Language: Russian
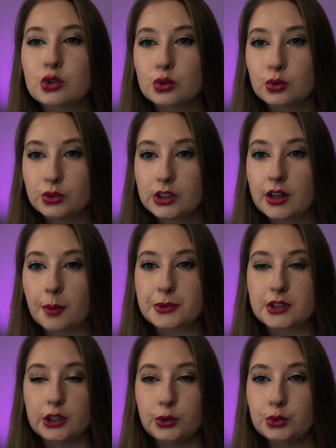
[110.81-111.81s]
что у них
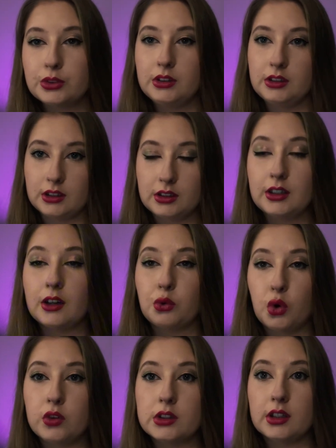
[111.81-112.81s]
абсолютно нет
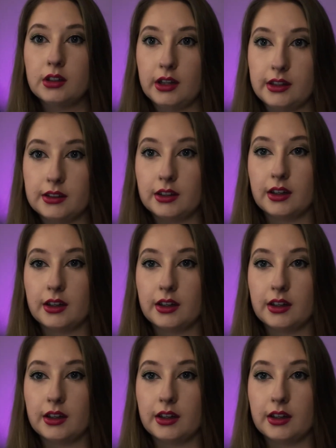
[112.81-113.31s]
никакого таланта.